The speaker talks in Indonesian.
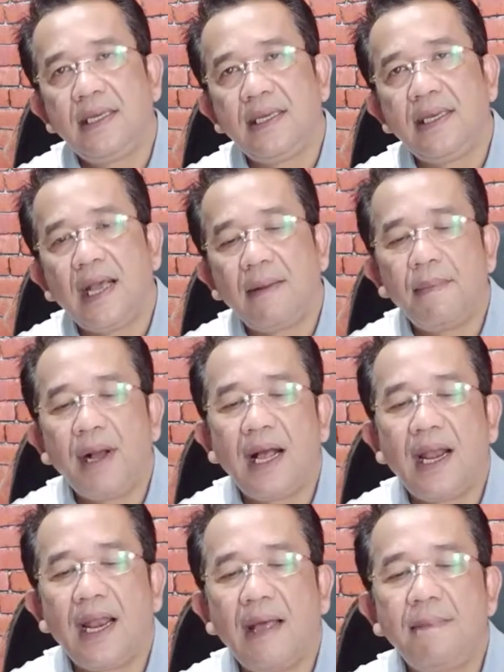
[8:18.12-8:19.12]
yang
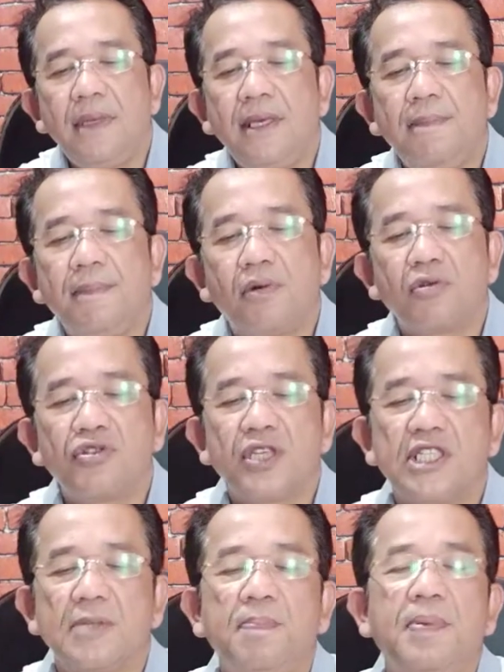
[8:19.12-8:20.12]
mengalami
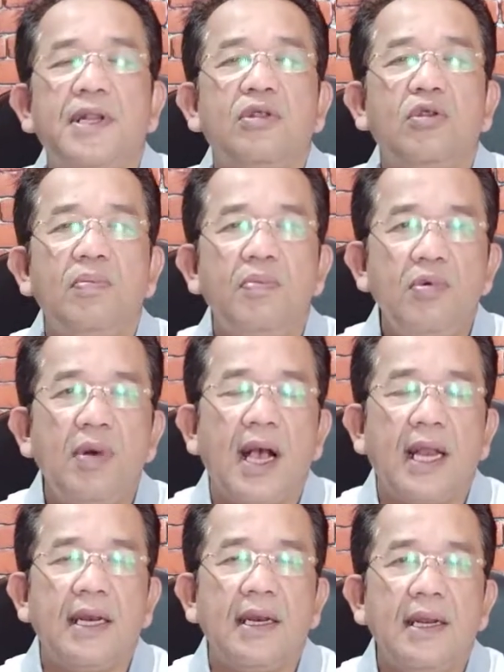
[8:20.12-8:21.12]
proses
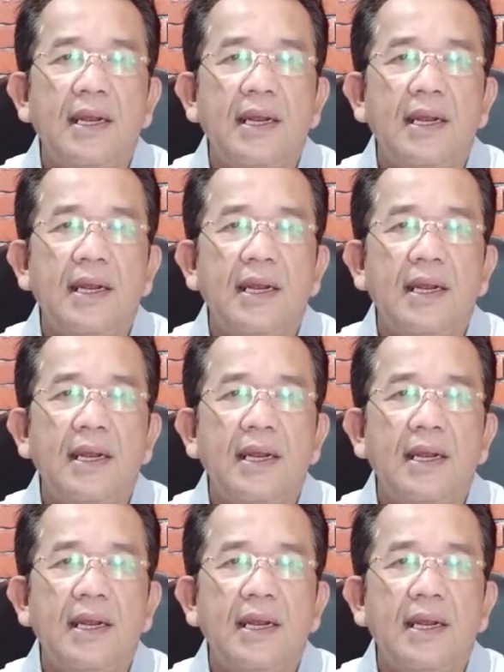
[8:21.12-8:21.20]
pertumbuhan